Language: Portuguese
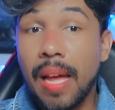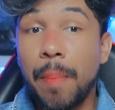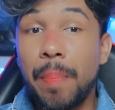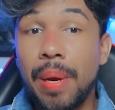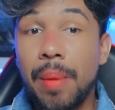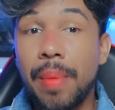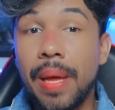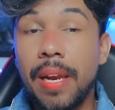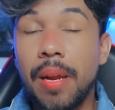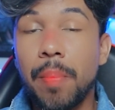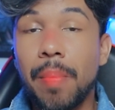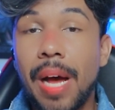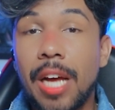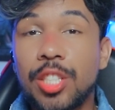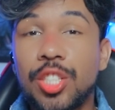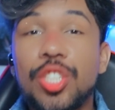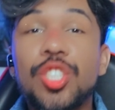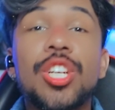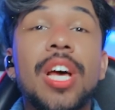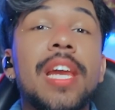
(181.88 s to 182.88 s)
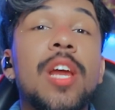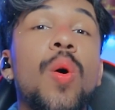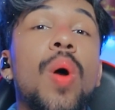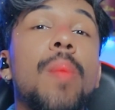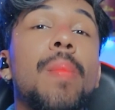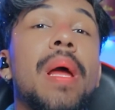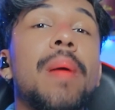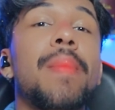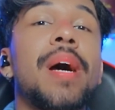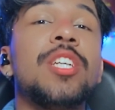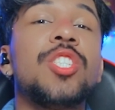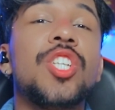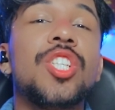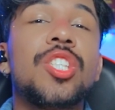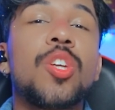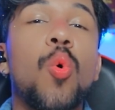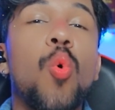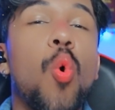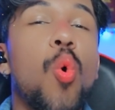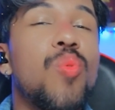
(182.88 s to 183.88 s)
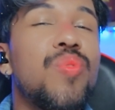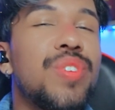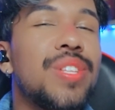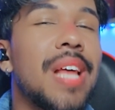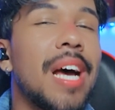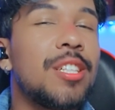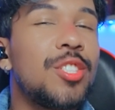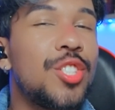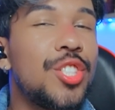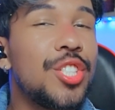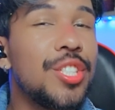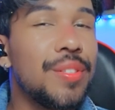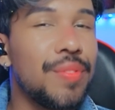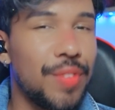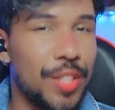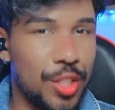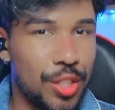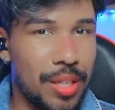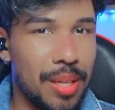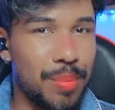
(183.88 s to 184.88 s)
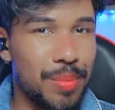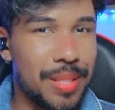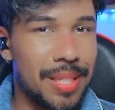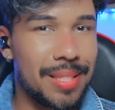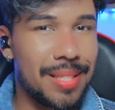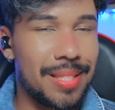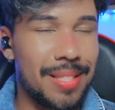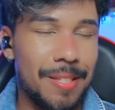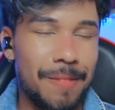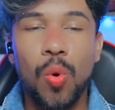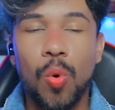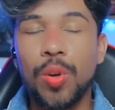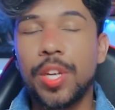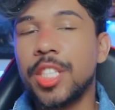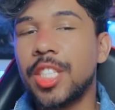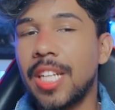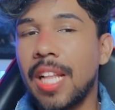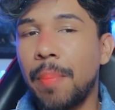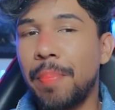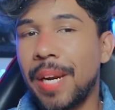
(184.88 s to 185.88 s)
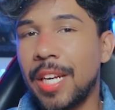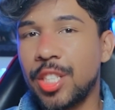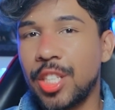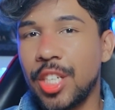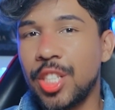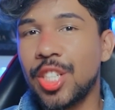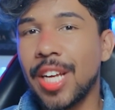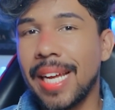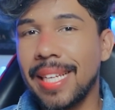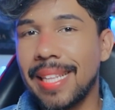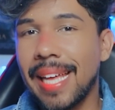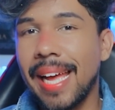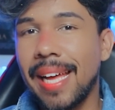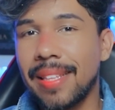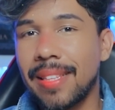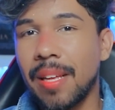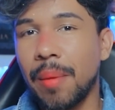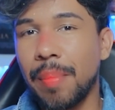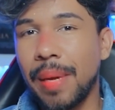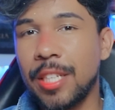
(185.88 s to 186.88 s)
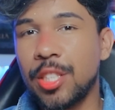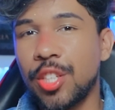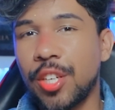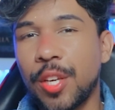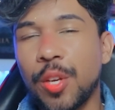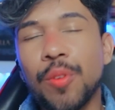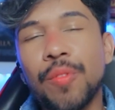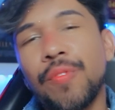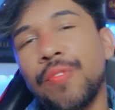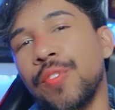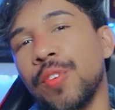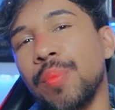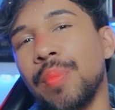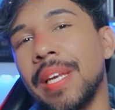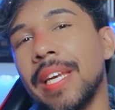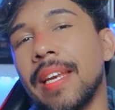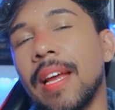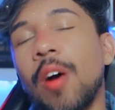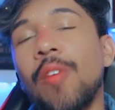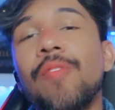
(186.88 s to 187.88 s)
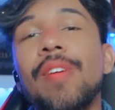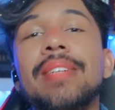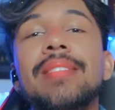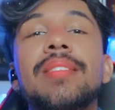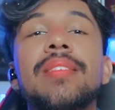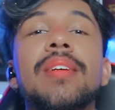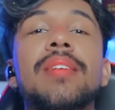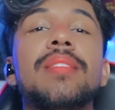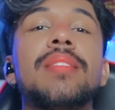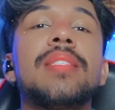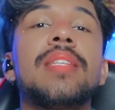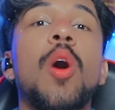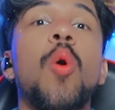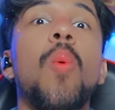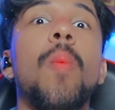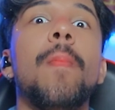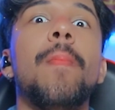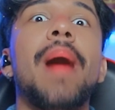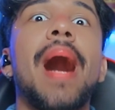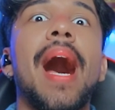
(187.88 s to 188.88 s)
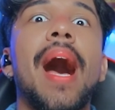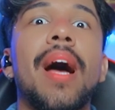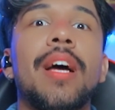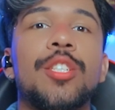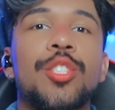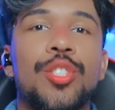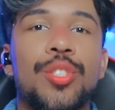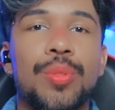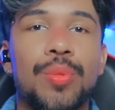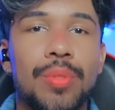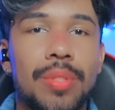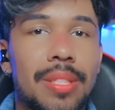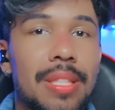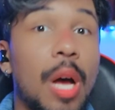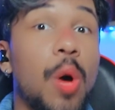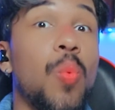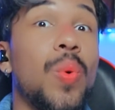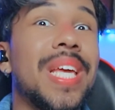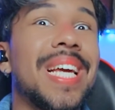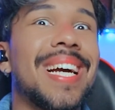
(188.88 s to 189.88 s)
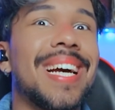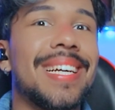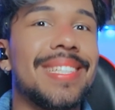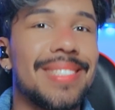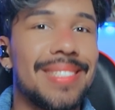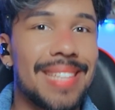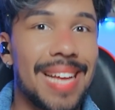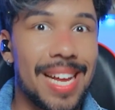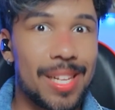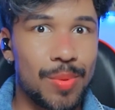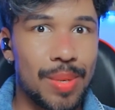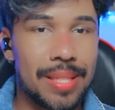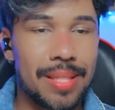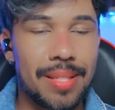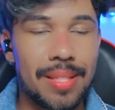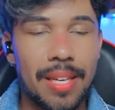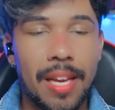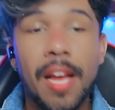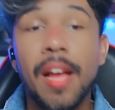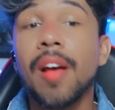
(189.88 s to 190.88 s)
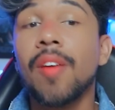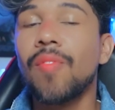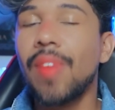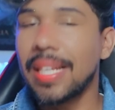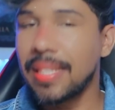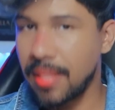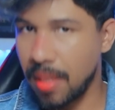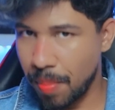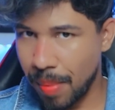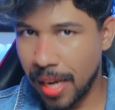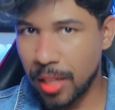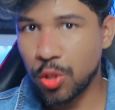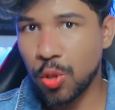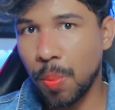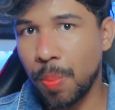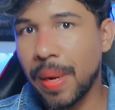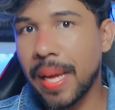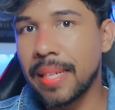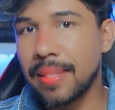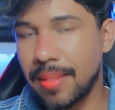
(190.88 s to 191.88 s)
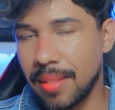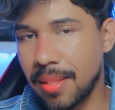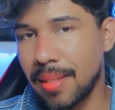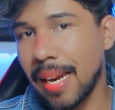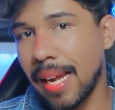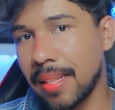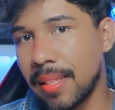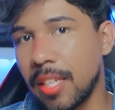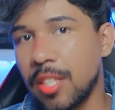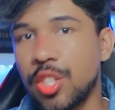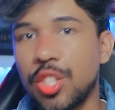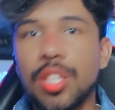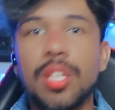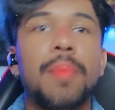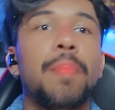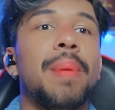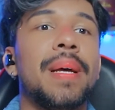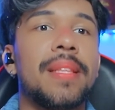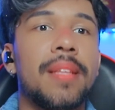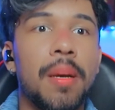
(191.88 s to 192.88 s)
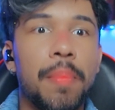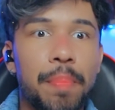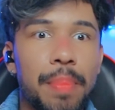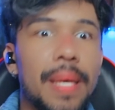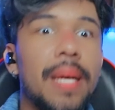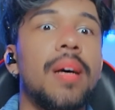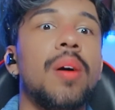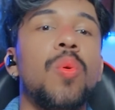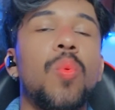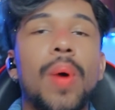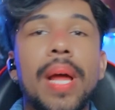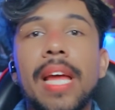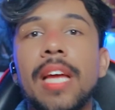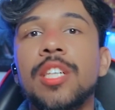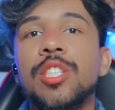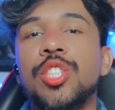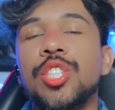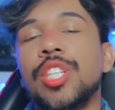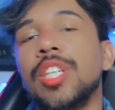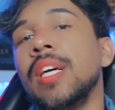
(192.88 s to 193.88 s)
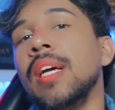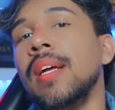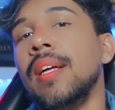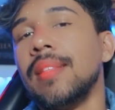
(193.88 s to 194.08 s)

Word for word: que a primeira imagem já não é uma imagem tão convidativa, digamos assim. O que já dá pra gente a ideia também de que o filme não vai ser tão mágico, tão encantado assim. Vai ser mágico porque se trata de Peter Pan, Wendy,